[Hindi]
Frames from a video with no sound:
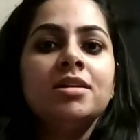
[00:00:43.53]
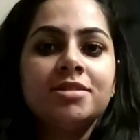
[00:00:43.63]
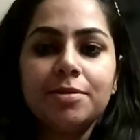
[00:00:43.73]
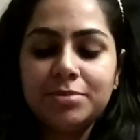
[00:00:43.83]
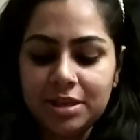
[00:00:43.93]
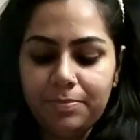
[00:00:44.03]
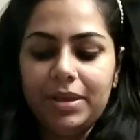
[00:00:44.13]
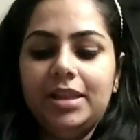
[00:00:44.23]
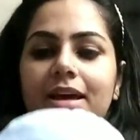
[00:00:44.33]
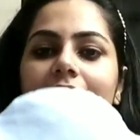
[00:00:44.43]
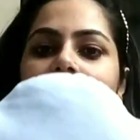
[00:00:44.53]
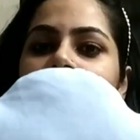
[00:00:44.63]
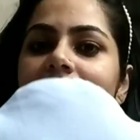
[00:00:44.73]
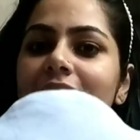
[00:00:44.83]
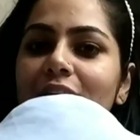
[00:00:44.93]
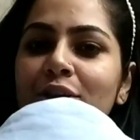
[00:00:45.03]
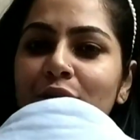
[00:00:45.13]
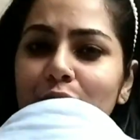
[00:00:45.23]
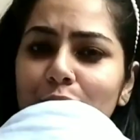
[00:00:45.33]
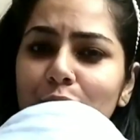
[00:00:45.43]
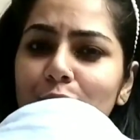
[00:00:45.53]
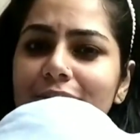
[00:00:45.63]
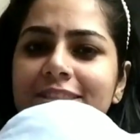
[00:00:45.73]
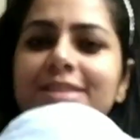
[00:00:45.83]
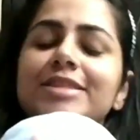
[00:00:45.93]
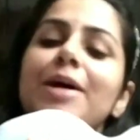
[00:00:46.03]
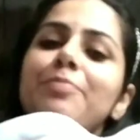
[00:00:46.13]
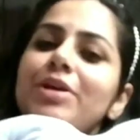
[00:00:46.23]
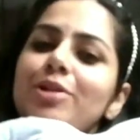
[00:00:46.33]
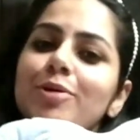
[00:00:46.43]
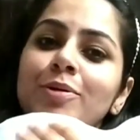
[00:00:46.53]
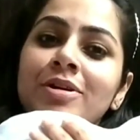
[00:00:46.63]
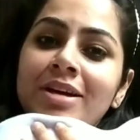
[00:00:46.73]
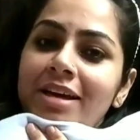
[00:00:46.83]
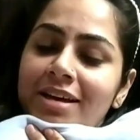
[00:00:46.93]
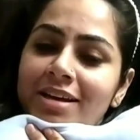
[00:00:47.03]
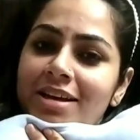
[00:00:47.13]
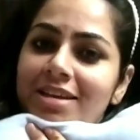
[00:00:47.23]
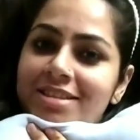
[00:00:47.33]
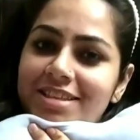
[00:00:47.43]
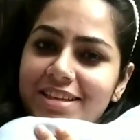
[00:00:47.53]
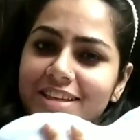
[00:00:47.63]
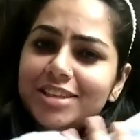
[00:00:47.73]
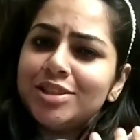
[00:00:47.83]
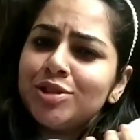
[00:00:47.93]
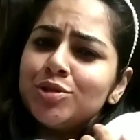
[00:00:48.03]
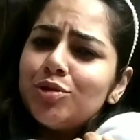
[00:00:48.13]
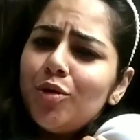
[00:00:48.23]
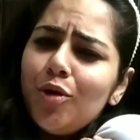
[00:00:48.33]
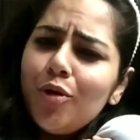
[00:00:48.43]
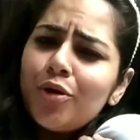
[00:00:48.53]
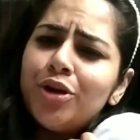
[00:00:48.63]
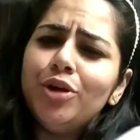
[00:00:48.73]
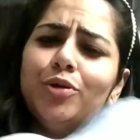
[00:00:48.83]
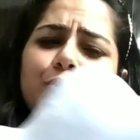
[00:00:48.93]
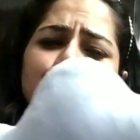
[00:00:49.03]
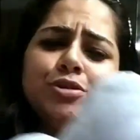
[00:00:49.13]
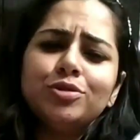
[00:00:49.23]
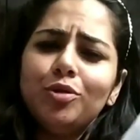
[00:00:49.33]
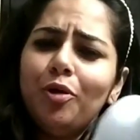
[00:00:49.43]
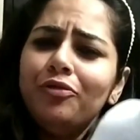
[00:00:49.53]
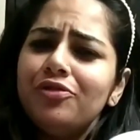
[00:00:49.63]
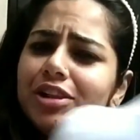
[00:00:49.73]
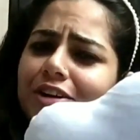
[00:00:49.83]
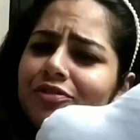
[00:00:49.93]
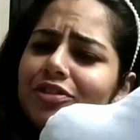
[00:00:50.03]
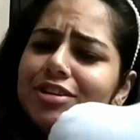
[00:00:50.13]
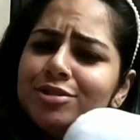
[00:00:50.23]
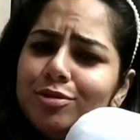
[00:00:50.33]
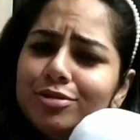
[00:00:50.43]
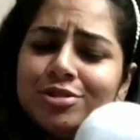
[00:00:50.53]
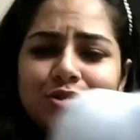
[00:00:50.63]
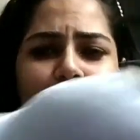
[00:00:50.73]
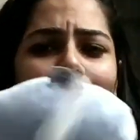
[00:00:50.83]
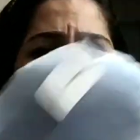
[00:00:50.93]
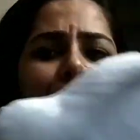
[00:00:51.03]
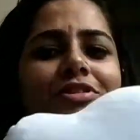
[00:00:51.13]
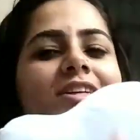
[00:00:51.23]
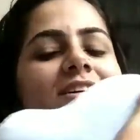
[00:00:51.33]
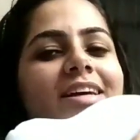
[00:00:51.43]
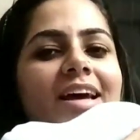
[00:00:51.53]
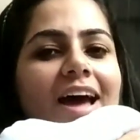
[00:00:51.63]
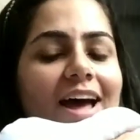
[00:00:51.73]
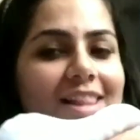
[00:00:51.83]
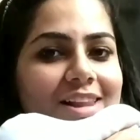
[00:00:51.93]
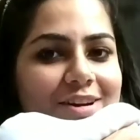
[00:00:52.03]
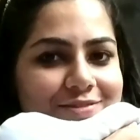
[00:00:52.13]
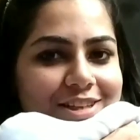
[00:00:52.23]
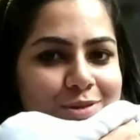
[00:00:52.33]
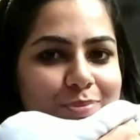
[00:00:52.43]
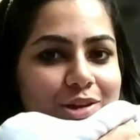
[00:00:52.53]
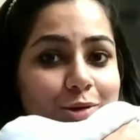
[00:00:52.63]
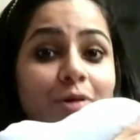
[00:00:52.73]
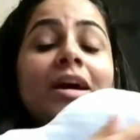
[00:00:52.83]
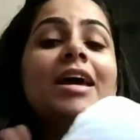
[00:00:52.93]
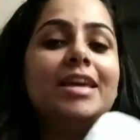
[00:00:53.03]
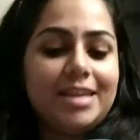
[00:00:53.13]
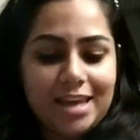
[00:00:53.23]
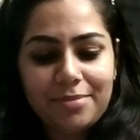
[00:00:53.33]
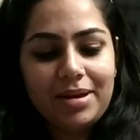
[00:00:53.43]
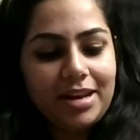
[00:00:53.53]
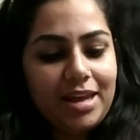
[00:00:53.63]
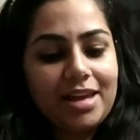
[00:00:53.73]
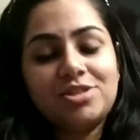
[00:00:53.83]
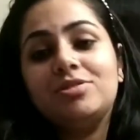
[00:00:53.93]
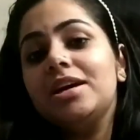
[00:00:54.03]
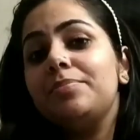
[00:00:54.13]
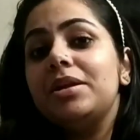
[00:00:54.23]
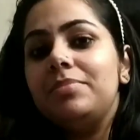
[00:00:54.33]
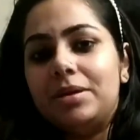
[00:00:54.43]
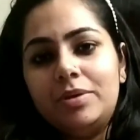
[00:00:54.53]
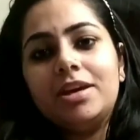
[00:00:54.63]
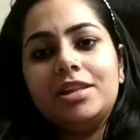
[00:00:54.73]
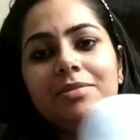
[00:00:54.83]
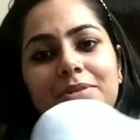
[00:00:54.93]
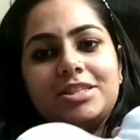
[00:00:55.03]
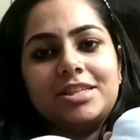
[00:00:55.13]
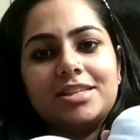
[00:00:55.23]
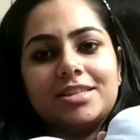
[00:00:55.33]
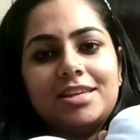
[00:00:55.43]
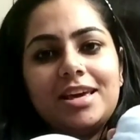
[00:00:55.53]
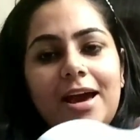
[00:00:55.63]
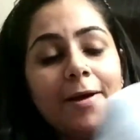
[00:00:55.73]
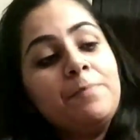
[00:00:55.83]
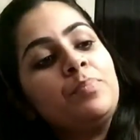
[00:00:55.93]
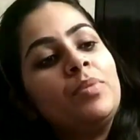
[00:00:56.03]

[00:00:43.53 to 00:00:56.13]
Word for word: सबसे पहले आता है ये क्यूट सा पिल्लो सी इट्स सो क्यूट सो फ्लफी सो सॉफ्ट आई लव दिस पिल्लो ये मैंने एक्चुअली अपने बेबी के लिए परचेज किया है